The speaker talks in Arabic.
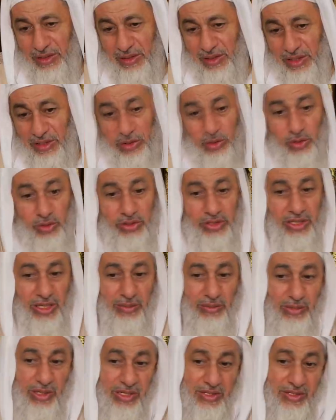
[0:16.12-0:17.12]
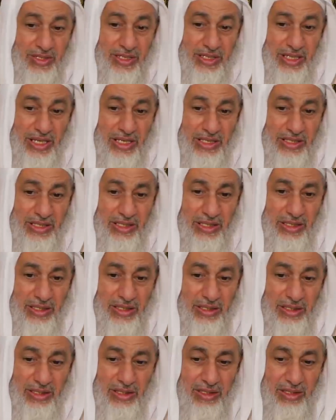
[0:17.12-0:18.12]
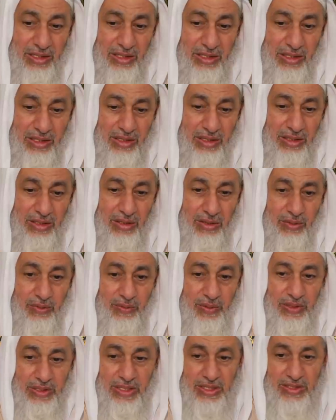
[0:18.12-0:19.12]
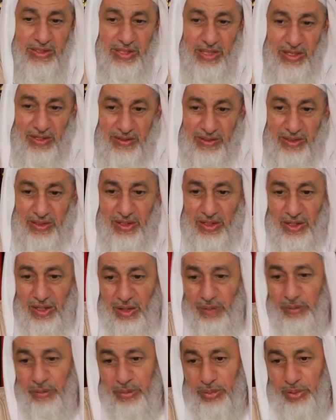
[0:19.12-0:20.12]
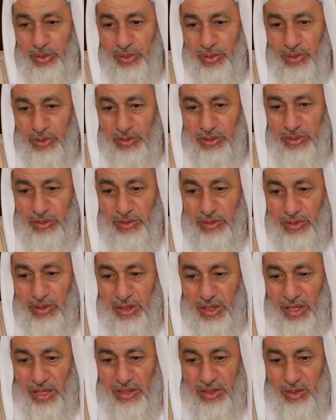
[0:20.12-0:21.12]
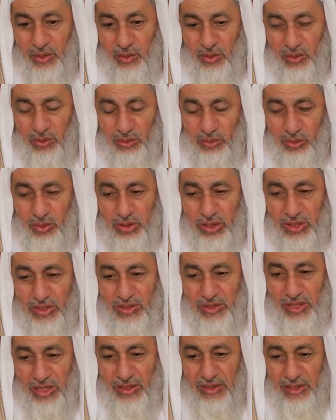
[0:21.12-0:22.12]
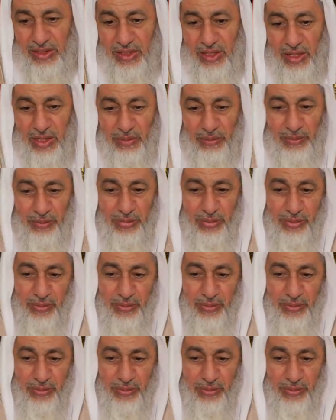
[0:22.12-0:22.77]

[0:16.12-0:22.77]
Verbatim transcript: قد يعطيها من الزكاة فتستأذن الأب عن الأم تستأذن الأب